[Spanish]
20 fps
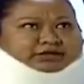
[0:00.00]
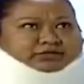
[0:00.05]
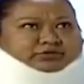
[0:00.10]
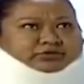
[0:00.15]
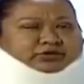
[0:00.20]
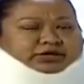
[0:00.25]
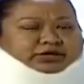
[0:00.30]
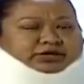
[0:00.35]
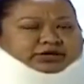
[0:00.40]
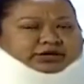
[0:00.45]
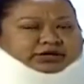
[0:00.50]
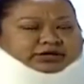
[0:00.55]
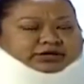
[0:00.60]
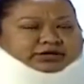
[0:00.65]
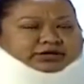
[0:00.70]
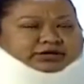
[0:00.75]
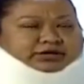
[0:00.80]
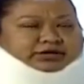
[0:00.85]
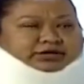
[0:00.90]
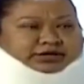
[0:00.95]
su hija
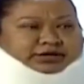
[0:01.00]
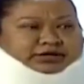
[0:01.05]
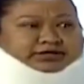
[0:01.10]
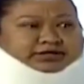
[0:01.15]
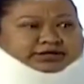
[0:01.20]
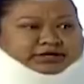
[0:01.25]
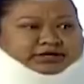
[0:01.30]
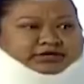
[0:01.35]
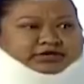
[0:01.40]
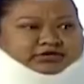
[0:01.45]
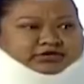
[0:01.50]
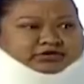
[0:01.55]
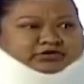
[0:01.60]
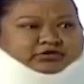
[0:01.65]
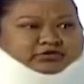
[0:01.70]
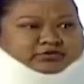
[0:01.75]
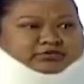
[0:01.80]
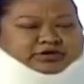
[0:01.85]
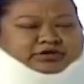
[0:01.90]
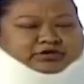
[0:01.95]
del señor
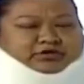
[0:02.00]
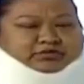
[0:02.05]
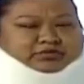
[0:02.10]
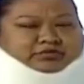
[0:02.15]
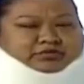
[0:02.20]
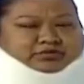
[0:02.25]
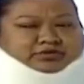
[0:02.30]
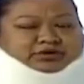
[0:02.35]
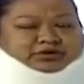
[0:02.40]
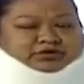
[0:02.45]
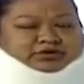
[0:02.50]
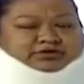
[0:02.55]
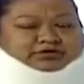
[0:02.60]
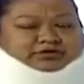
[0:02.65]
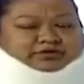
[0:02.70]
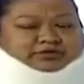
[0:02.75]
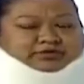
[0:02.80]
conmigo porque